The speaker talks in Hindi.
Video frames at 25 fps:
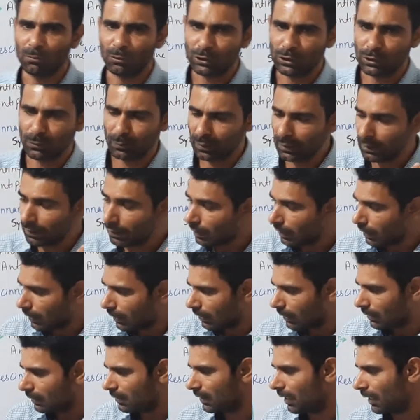पॉसिबल
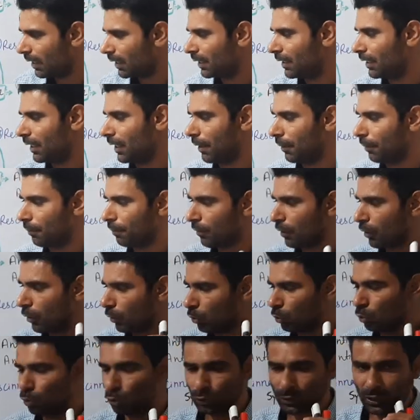नहीं है
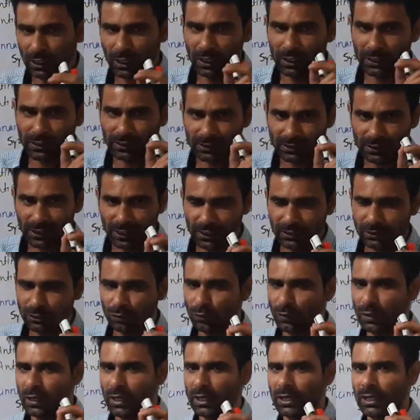दूसरा ये जो
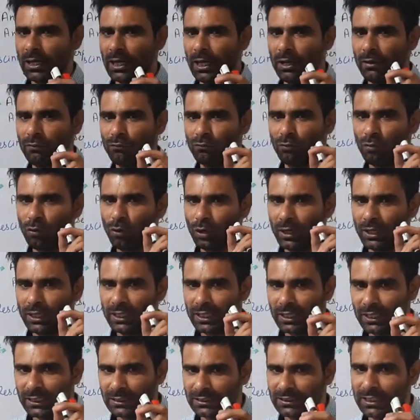ड्रग है वो
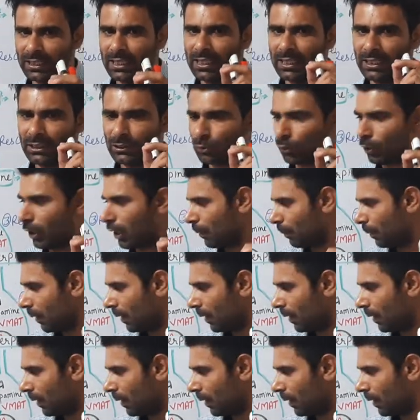एसिडिक सोयल